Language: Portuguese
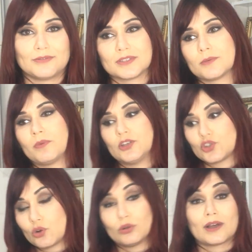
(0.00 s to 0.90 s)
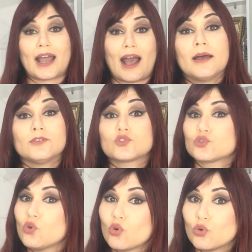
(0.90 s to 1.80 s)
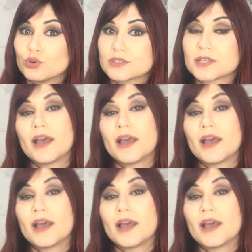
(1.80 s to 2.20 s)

Você pode colocar sucos,